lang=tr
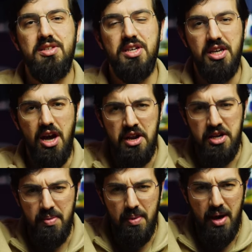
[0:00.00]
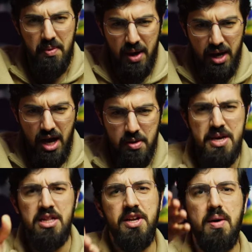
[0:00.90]
dese ki anne baba bana
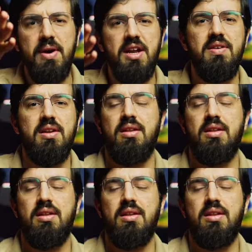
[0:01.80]
bin lira para verin.